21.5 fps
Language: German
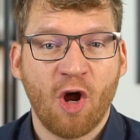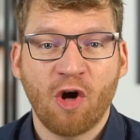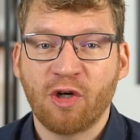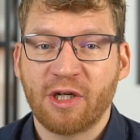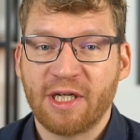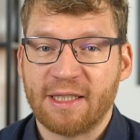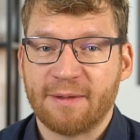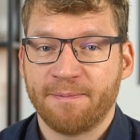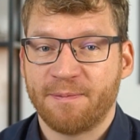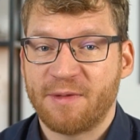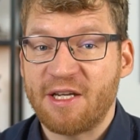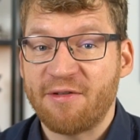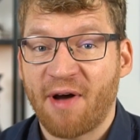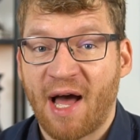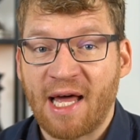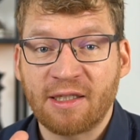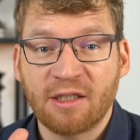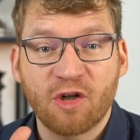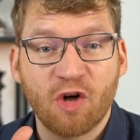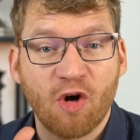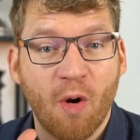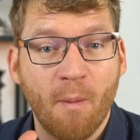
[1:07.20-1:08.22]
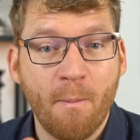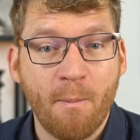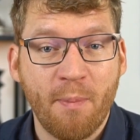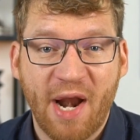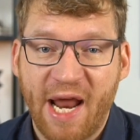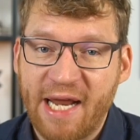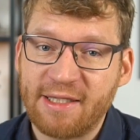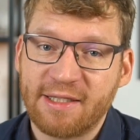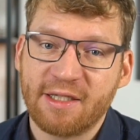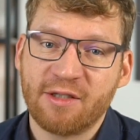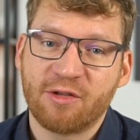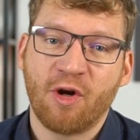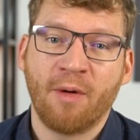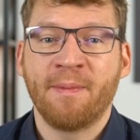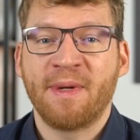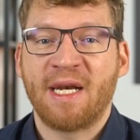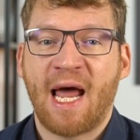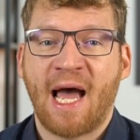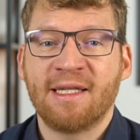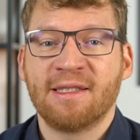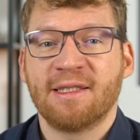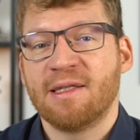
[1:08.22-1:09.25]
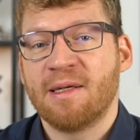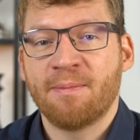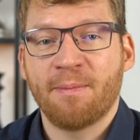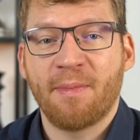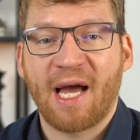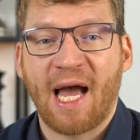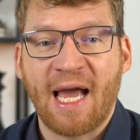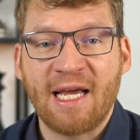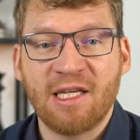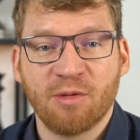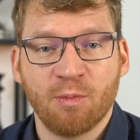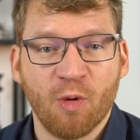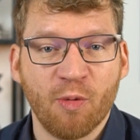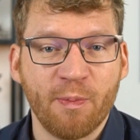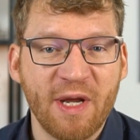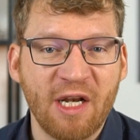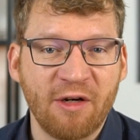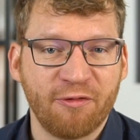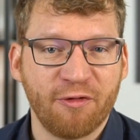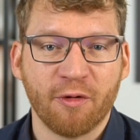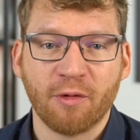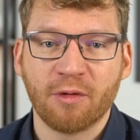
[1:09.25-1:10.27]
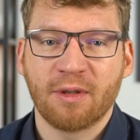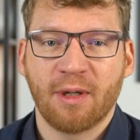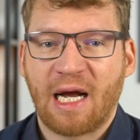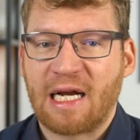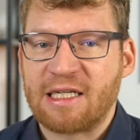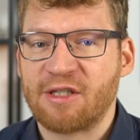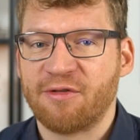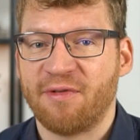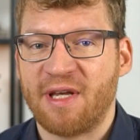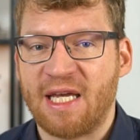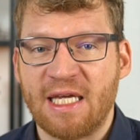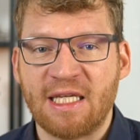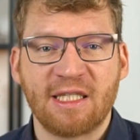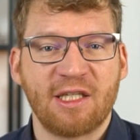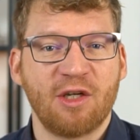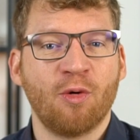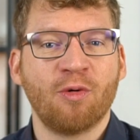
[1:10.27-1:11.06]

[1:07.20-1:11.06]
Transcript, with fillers: Nokia. Die waren komplett dominant im Bereich Mobilfunk. Also wie ich